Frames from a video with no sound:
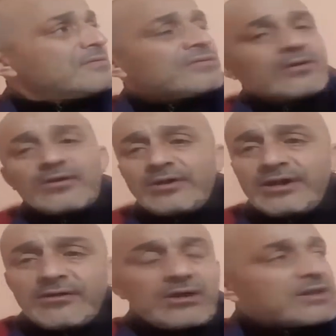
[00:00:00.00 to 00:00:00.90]
ويروح
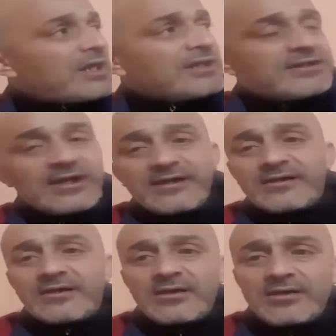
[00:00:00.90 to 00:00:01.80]
ويطلع
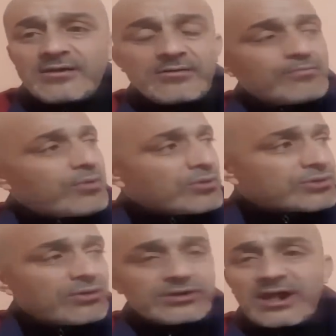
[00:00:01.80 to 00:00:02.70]
للجزائر بنك
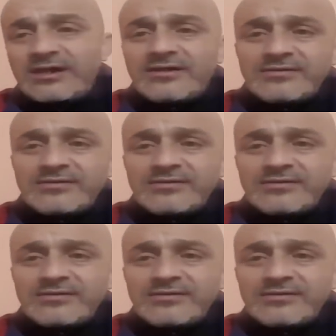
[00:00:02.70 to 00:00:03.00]
سنترال